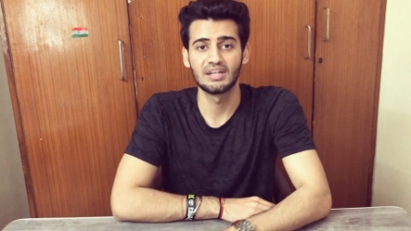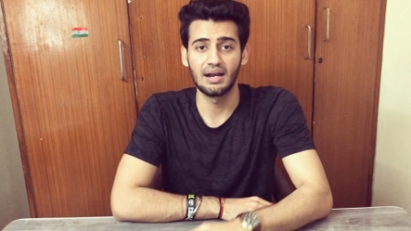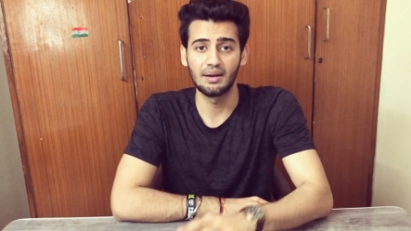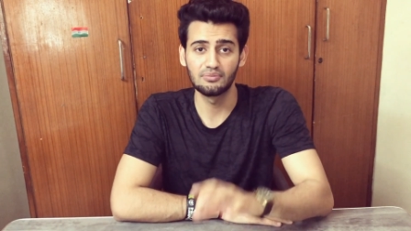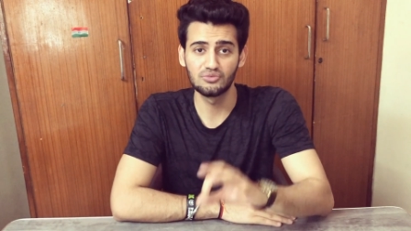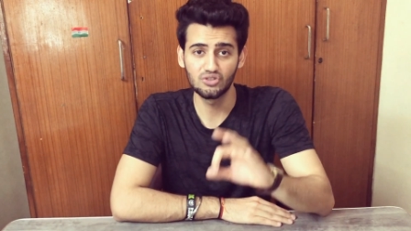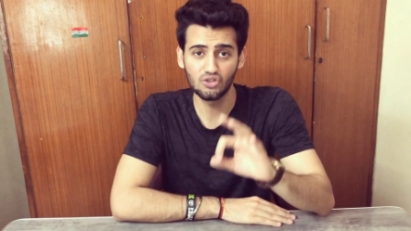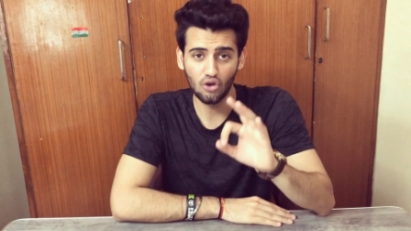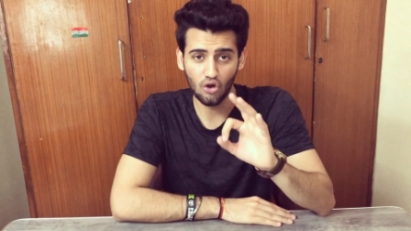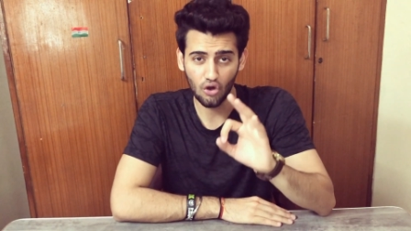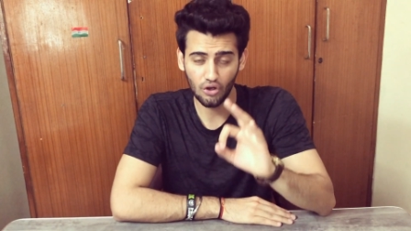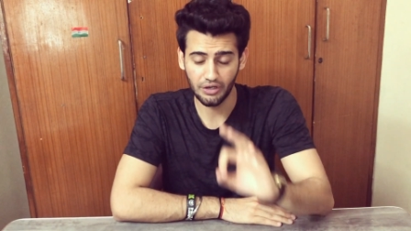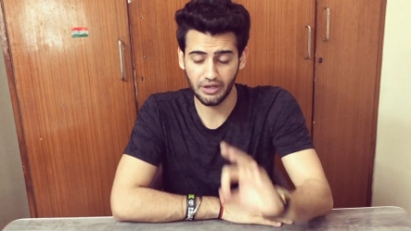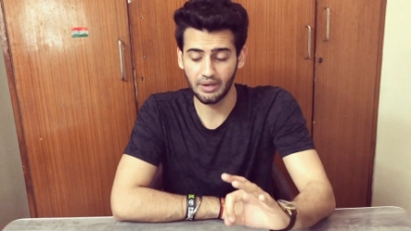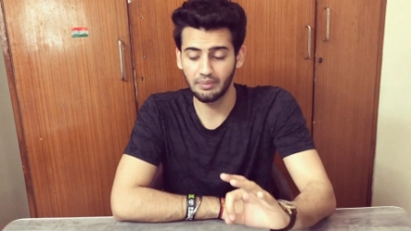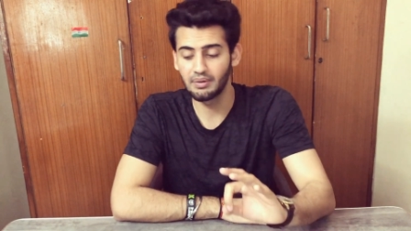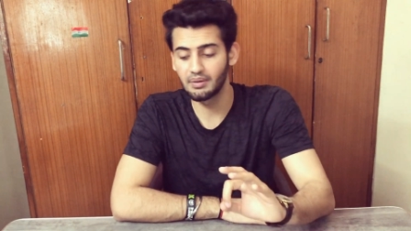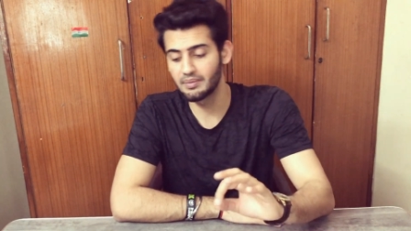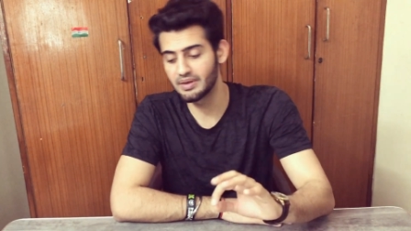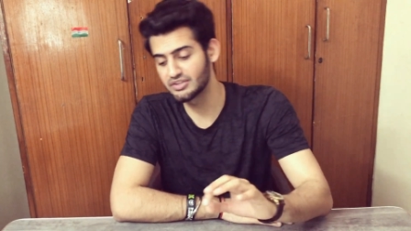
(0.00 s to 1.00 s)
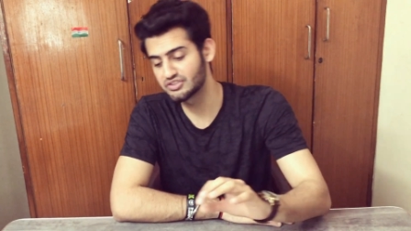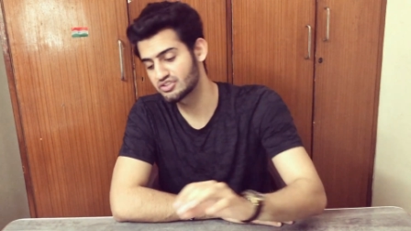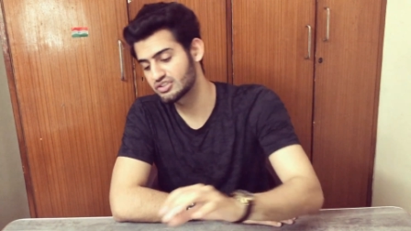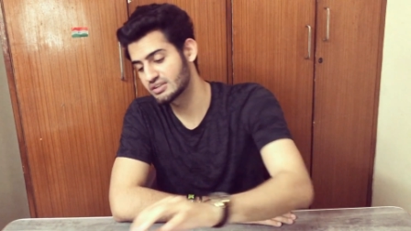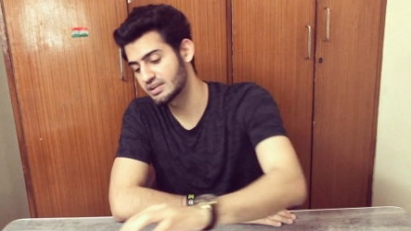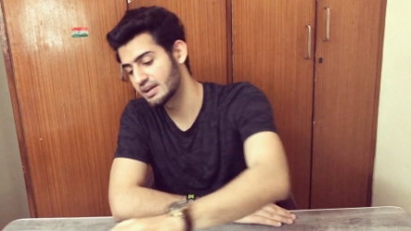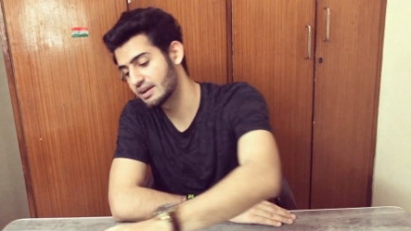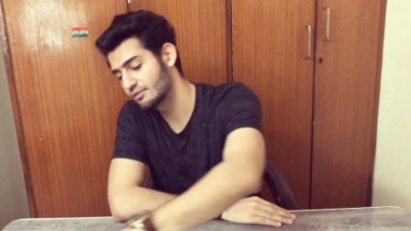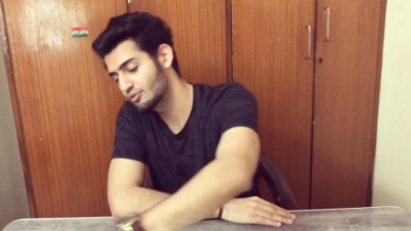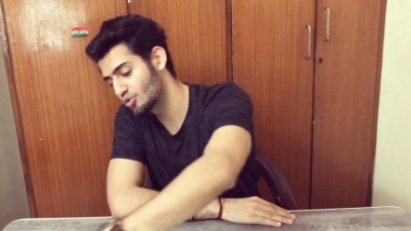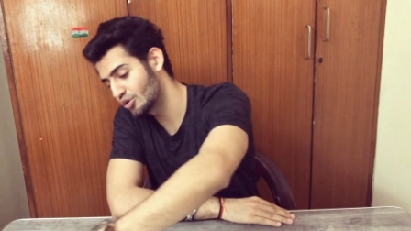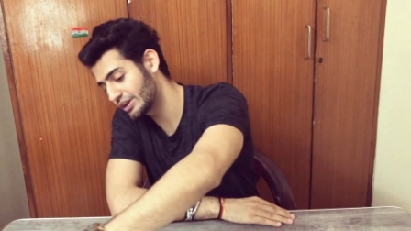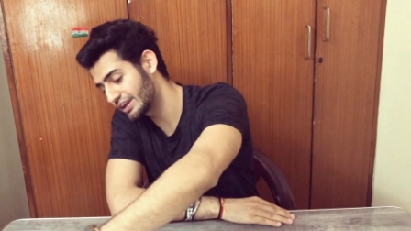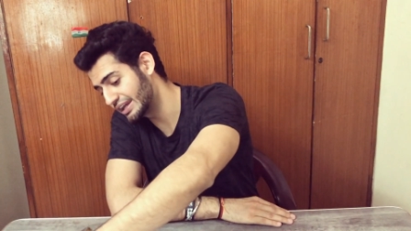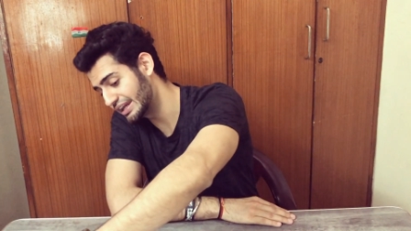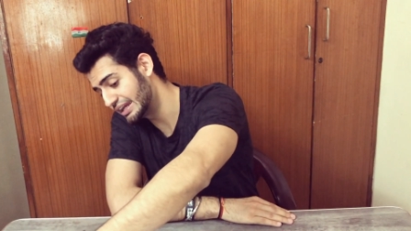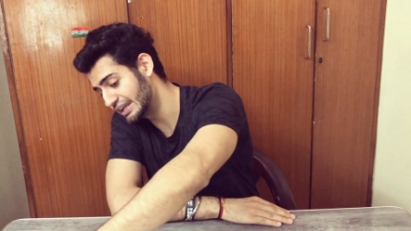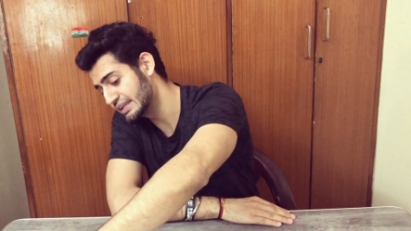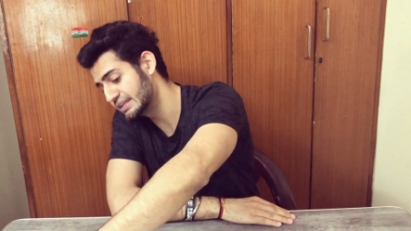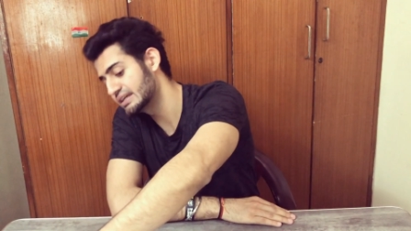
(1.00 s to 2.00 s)
अब जो ऑनरेबल मैंशन है वो एक
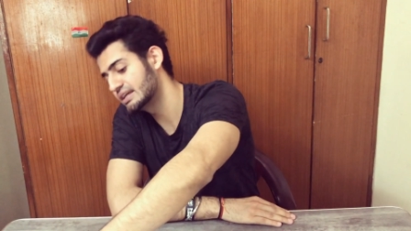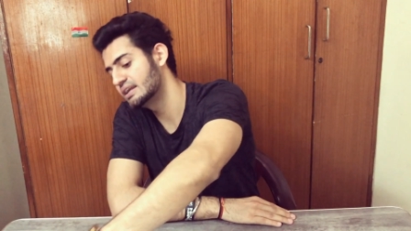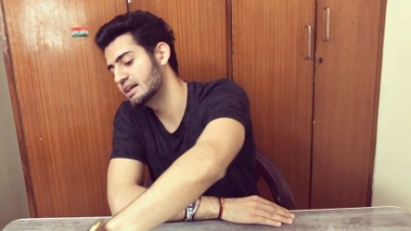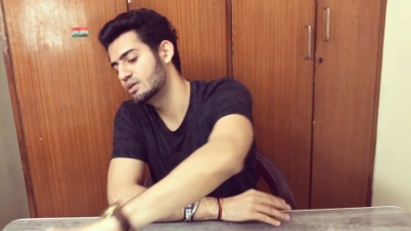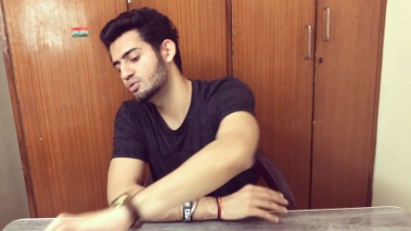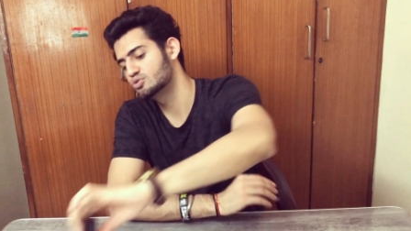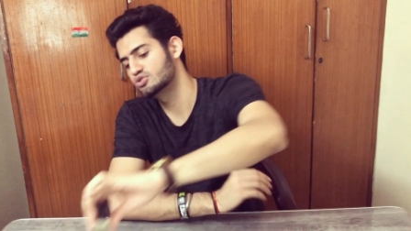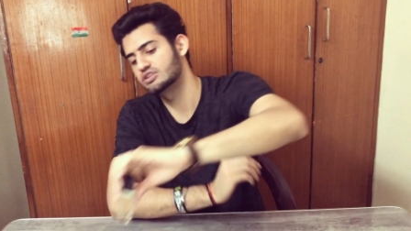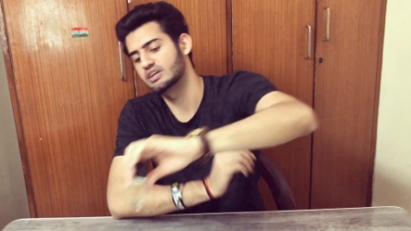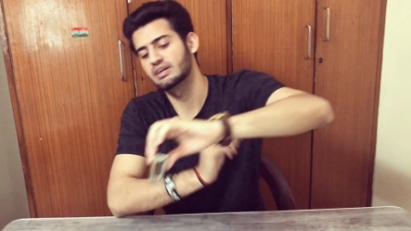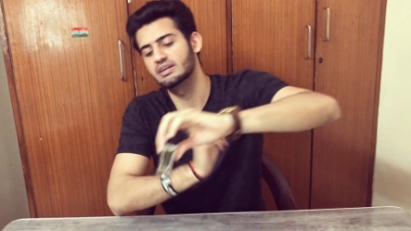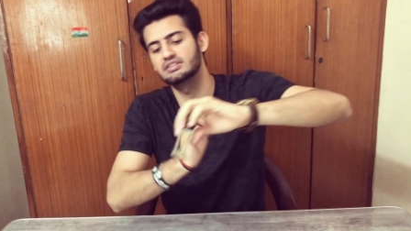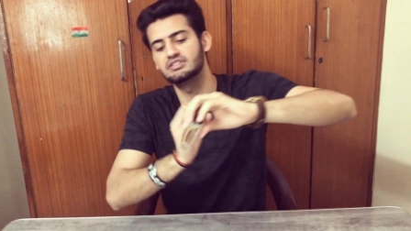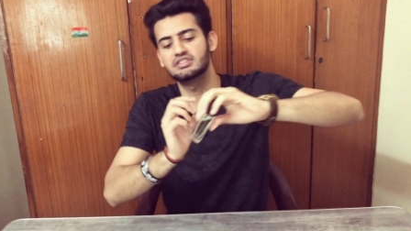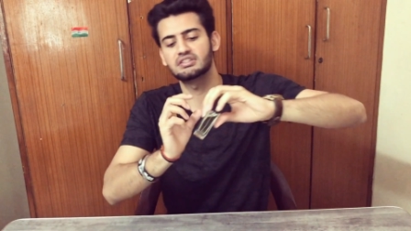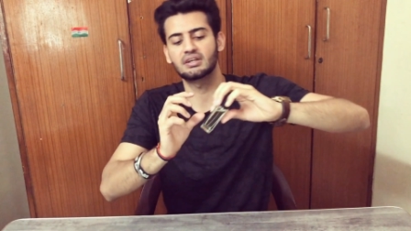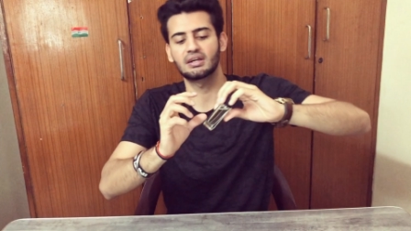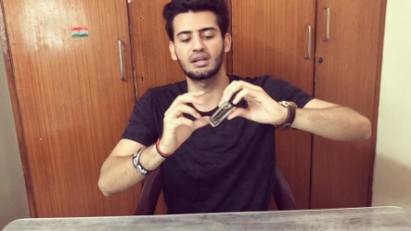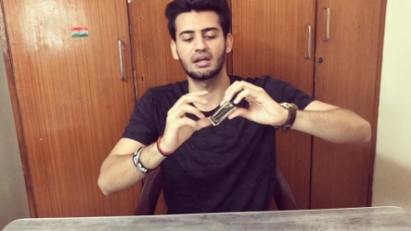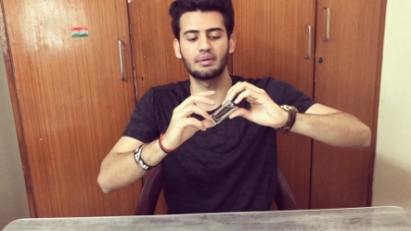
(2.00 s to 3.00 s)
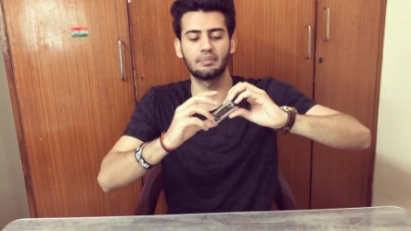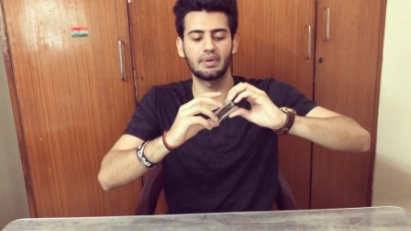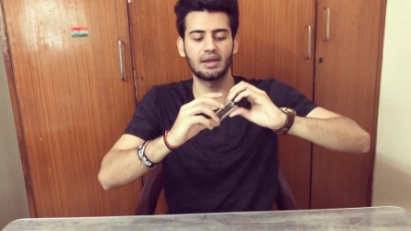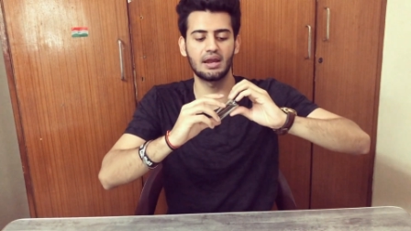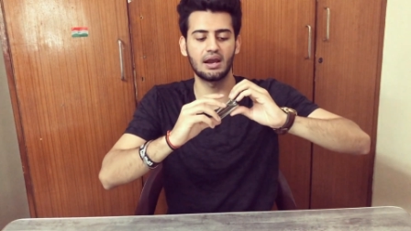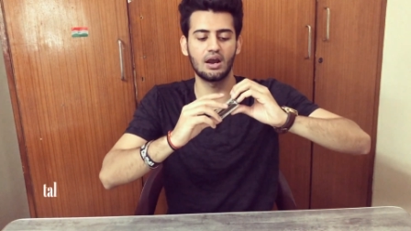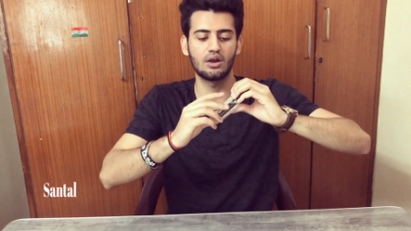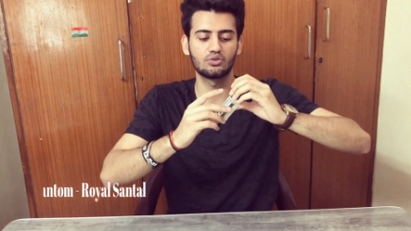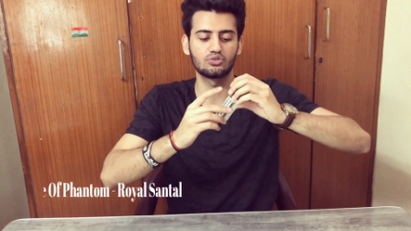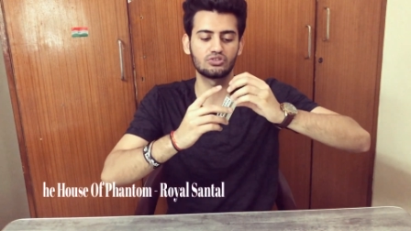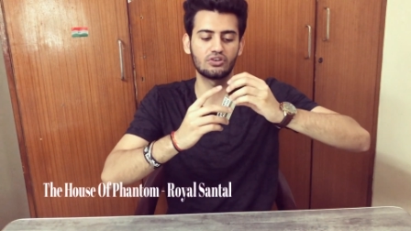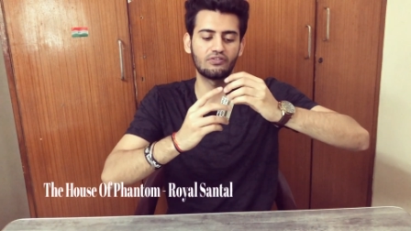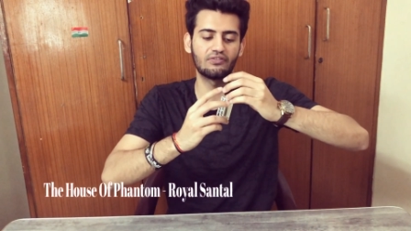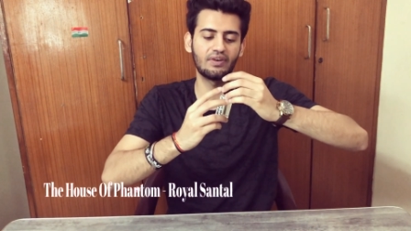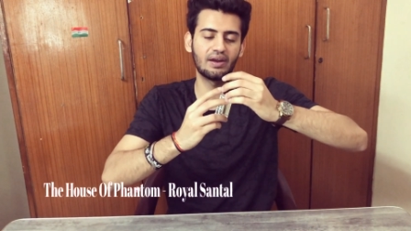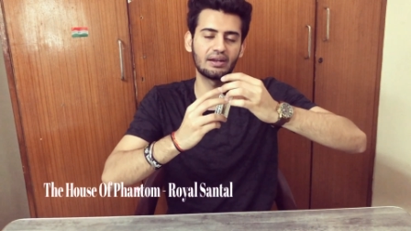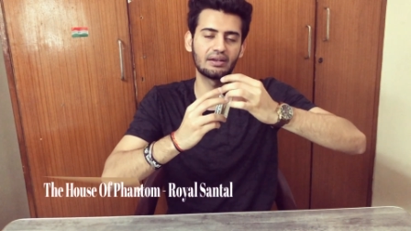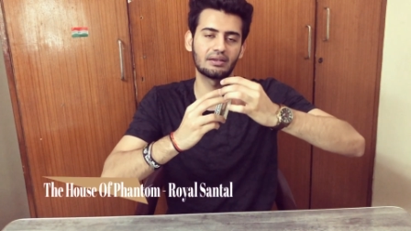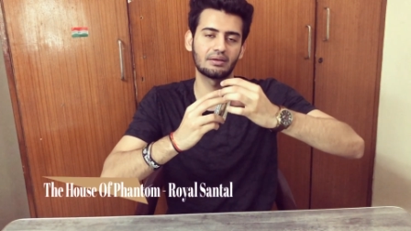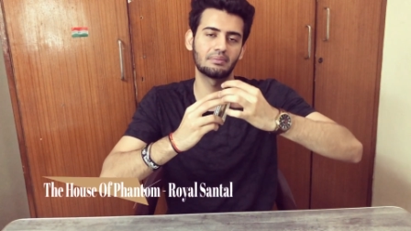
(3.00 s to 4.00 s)
इंडियन हाउस है जिसका नाम है हाउस ऑफ
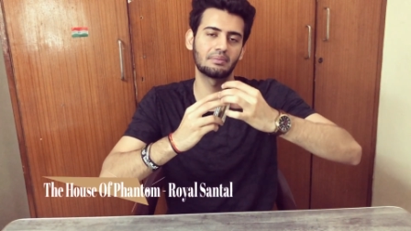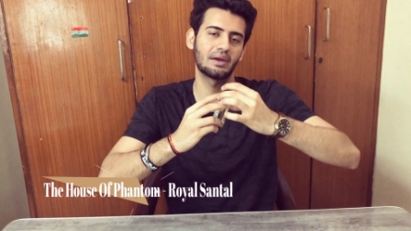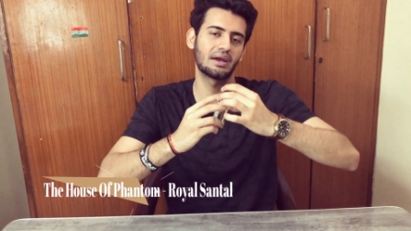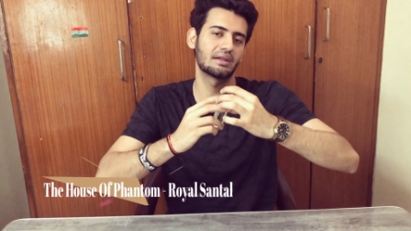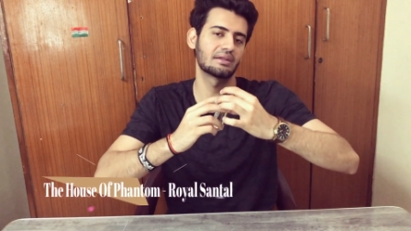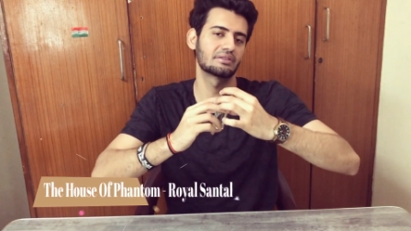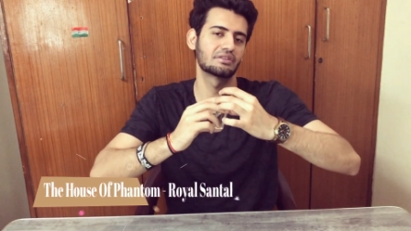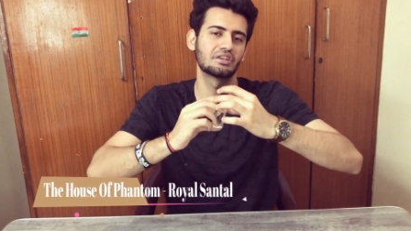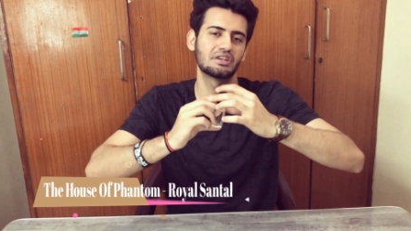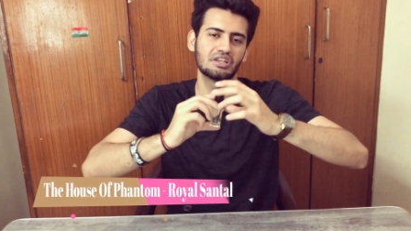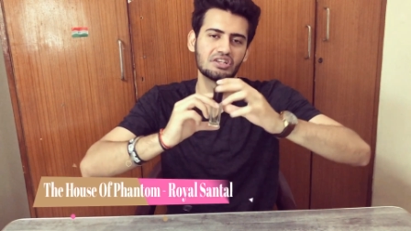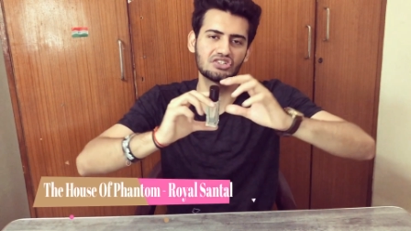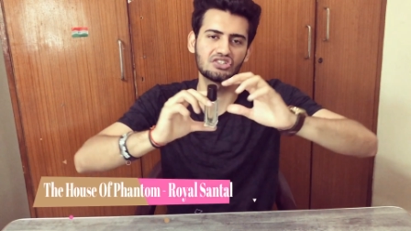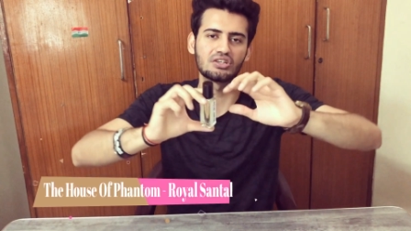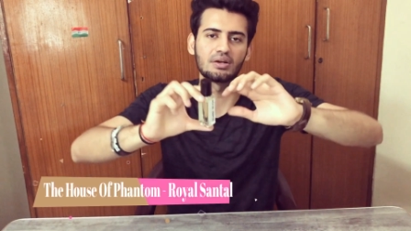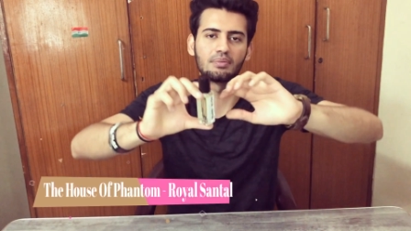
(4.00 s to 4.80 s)
फैंटम एंड दिनेश